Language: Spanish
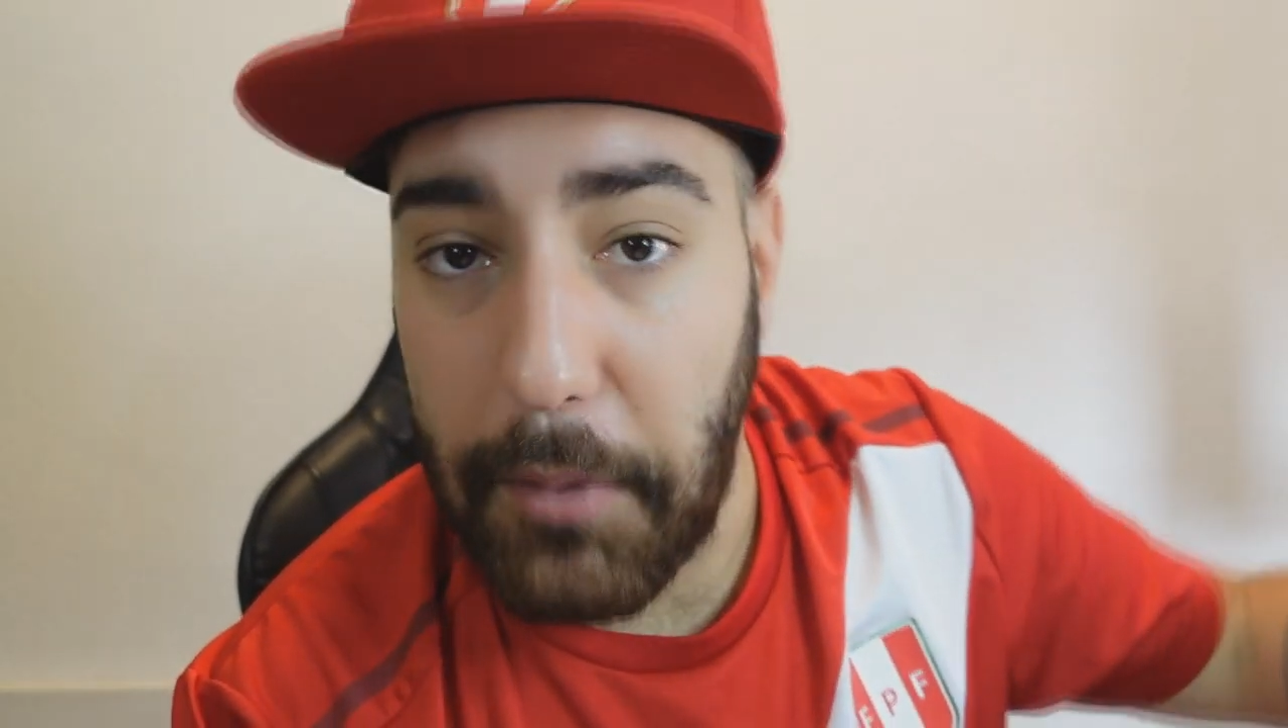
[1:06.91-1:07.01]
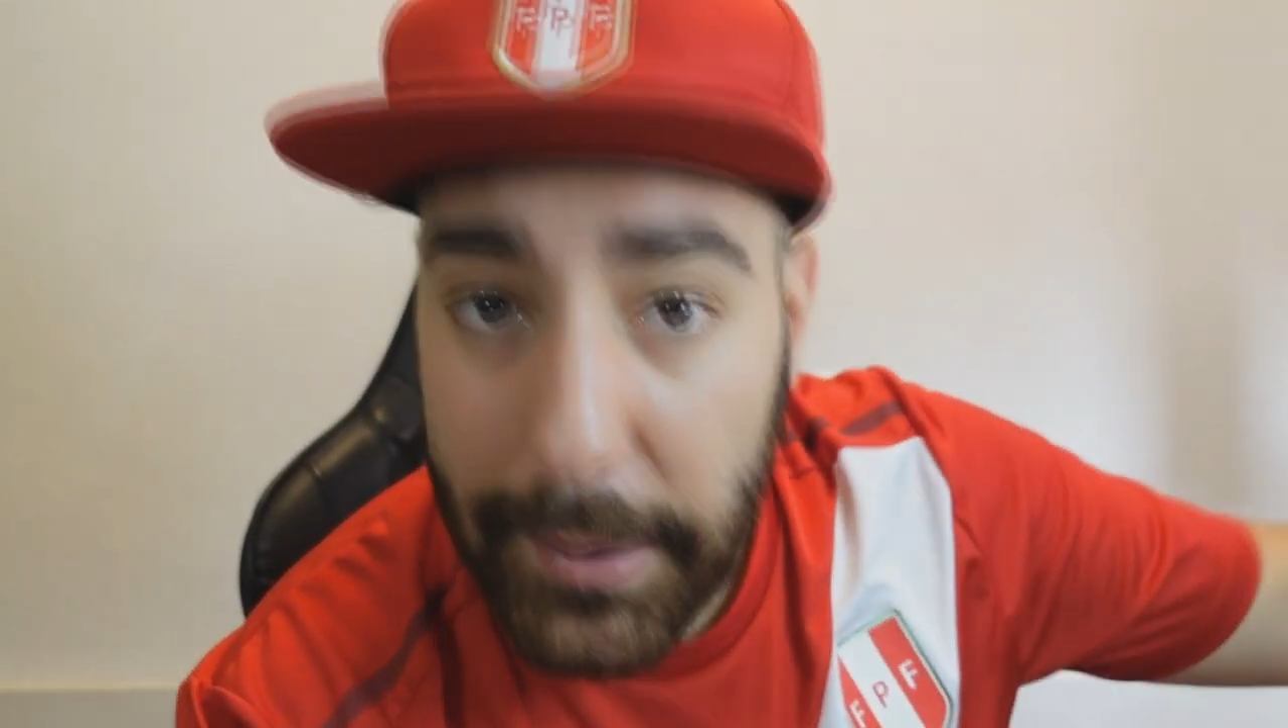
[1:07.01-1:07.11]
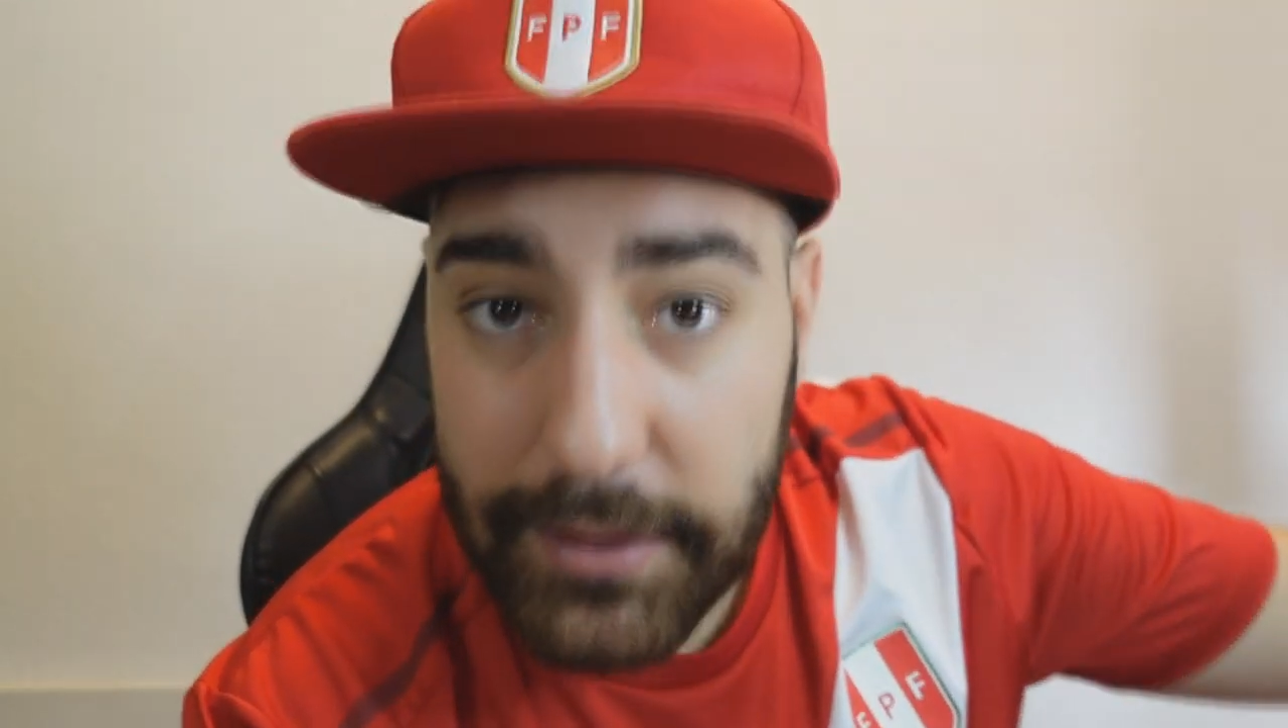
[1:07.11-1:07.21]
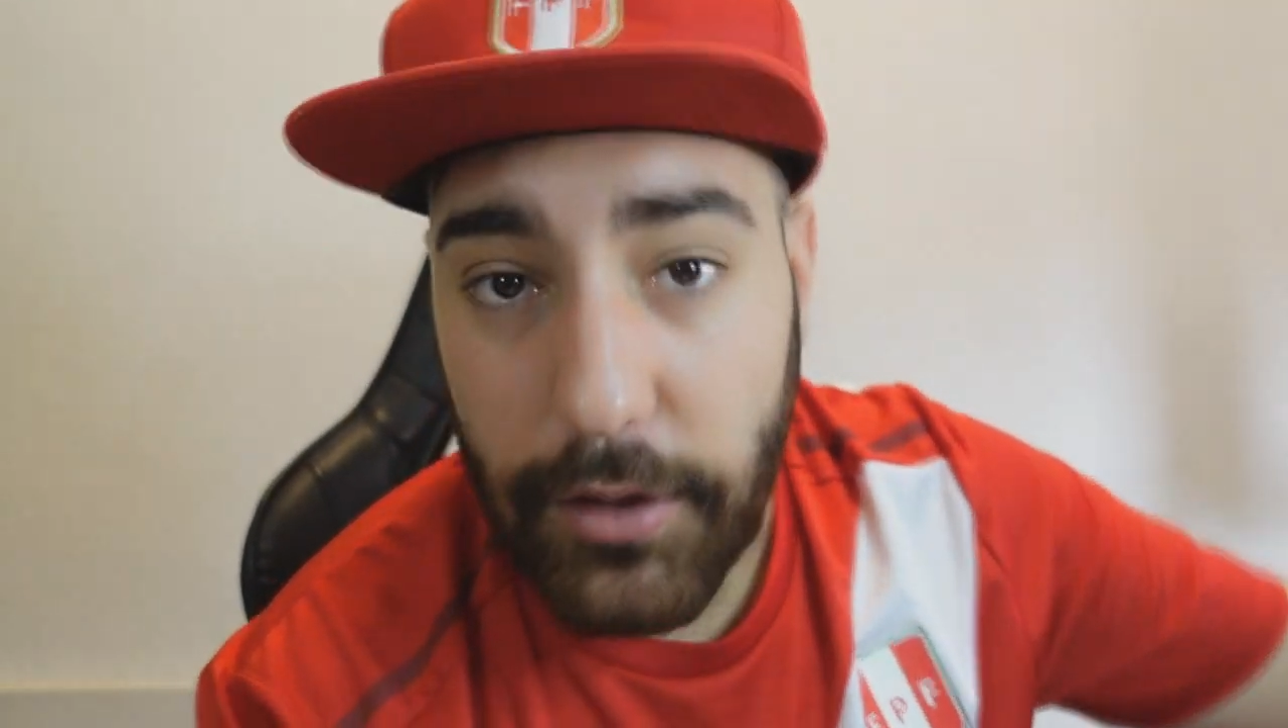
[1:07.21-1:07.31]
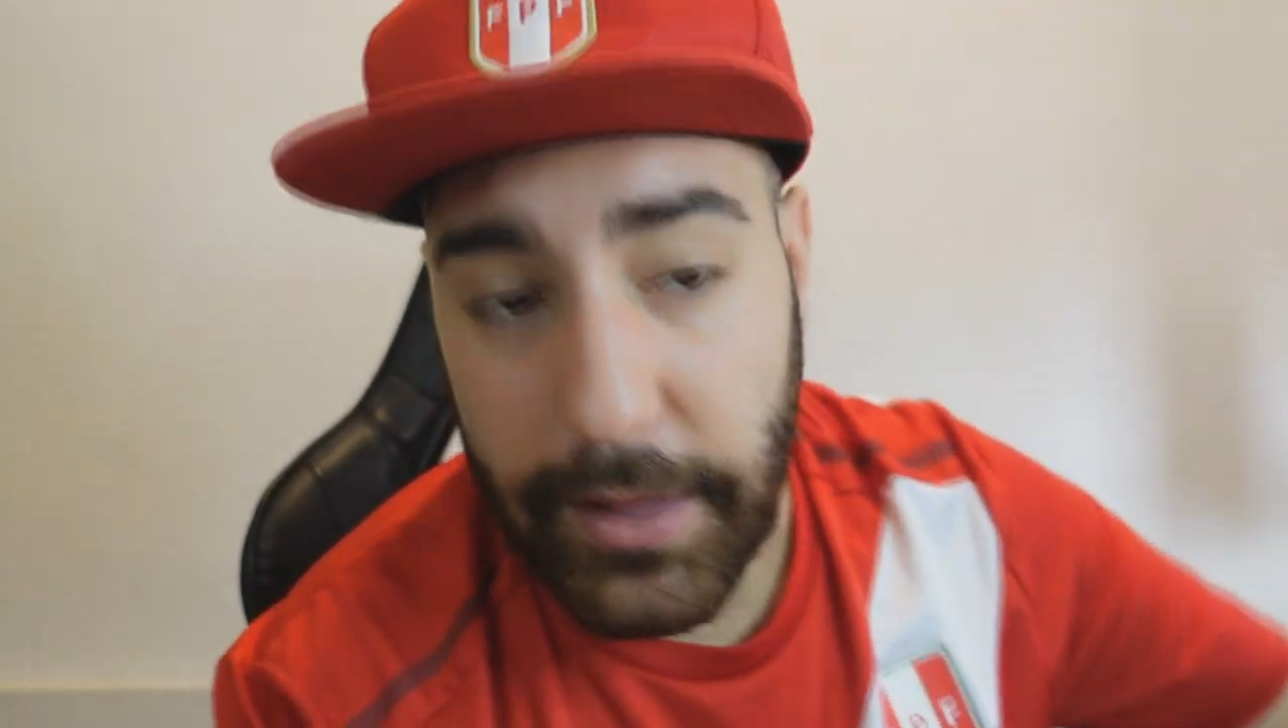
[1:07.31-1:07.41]
es
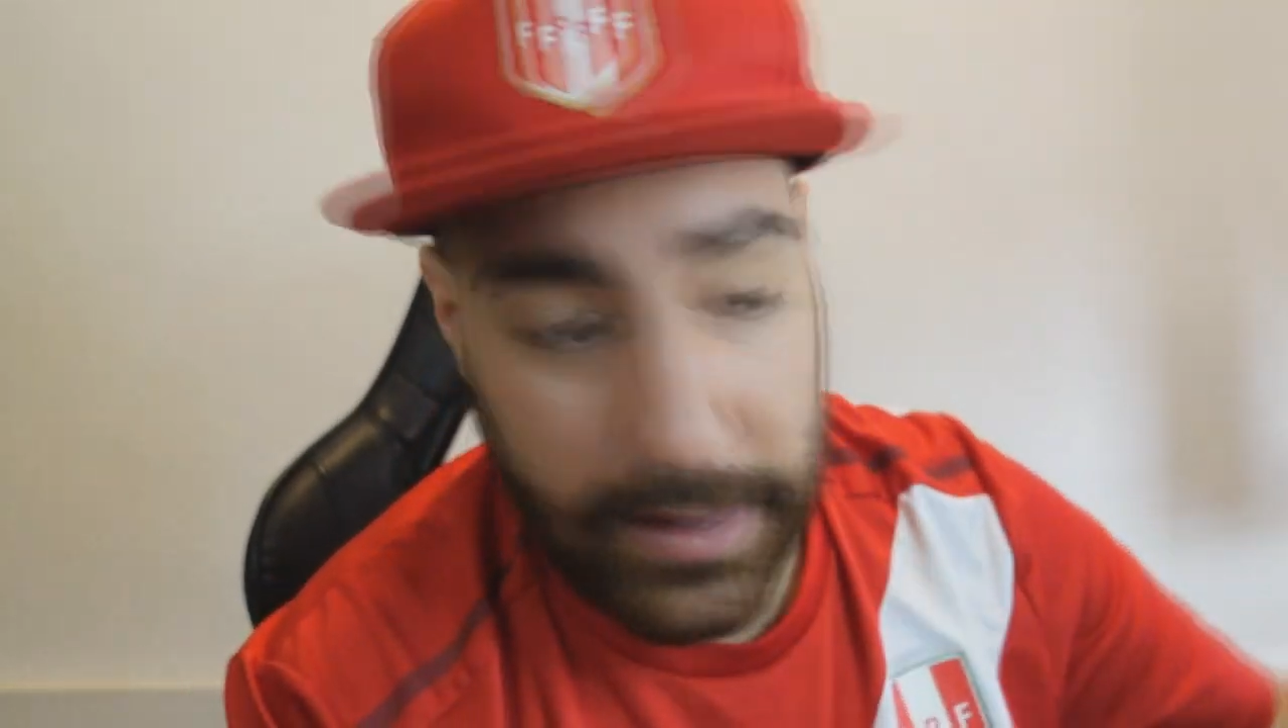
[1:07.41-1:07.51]
momento